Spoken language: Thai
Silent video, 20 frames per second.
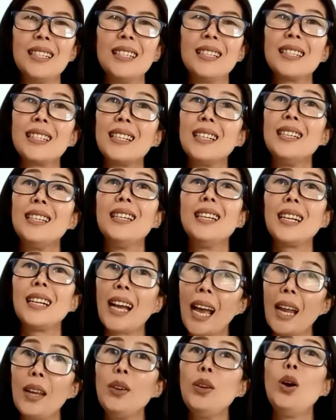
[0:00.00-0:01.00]
ซื้อข
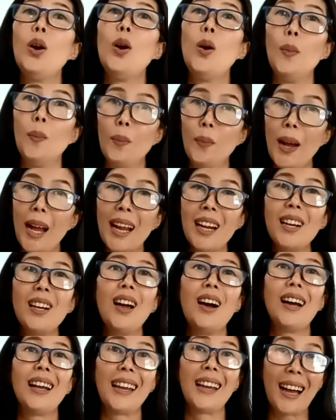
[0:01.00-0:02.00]
นมอ
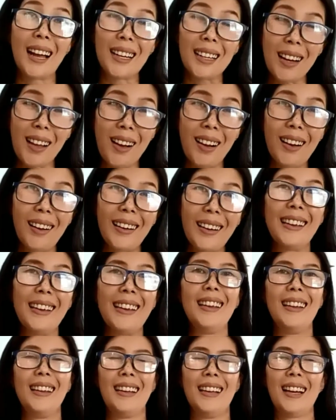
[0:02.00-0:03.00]
ร่อยอร่อย
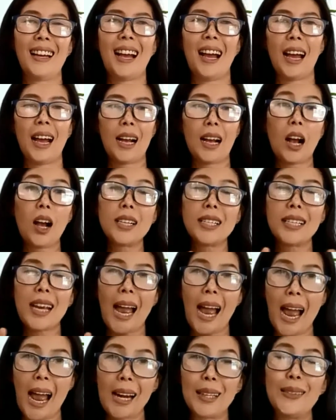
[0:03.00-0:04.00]
นะคะ ก็ช้า
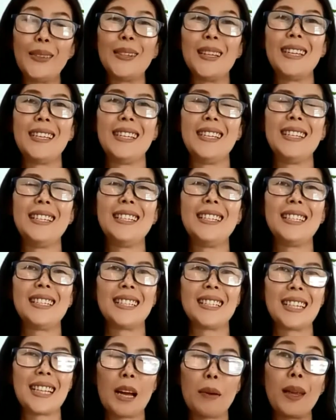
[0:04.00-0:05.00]
ลงอีกนิดนึง
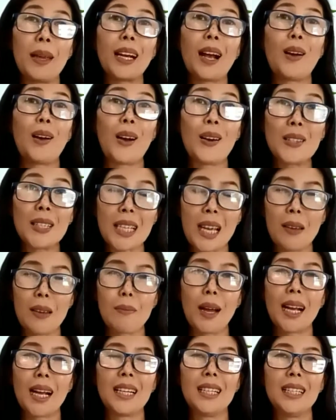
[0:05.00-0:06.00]
จะทำให้เขาเข้าใจ
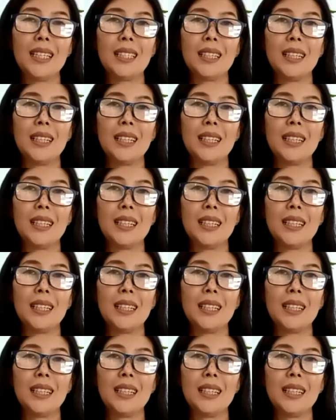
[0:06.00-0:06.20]
มากขึ้น